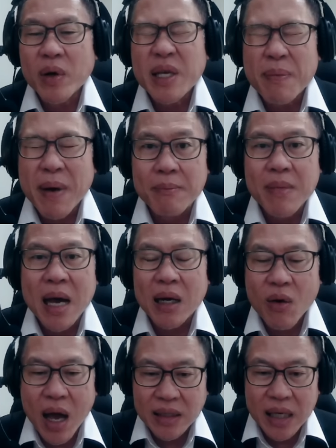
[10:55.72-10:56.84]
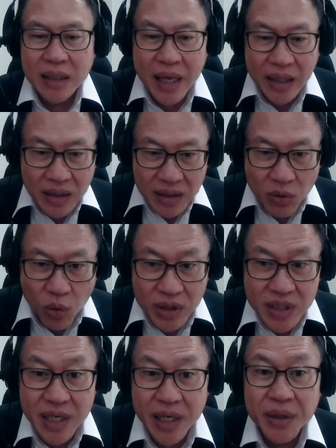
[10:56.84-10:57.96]
ราะว่าที่ผ่านมาเราอาจจะเน้นค
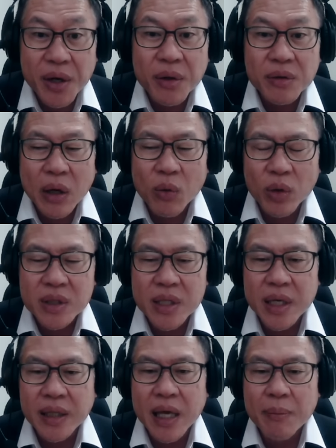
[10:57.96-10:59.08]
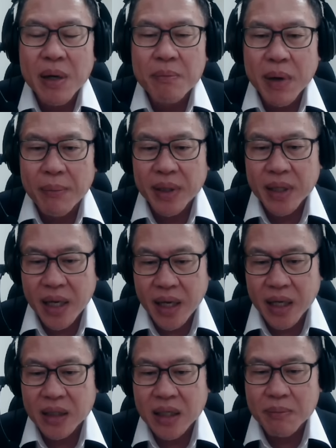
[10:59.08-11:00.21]
นจีนเนาะแต่คนจีนเนี่ยเพิ่งเปิดประเท
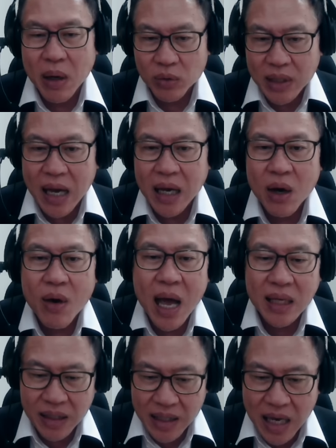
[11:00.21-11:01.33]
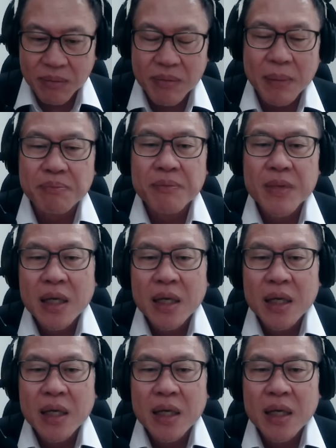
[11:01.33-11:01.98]
ศกระเป๋าตังค์เขาอาจจะยังแบบ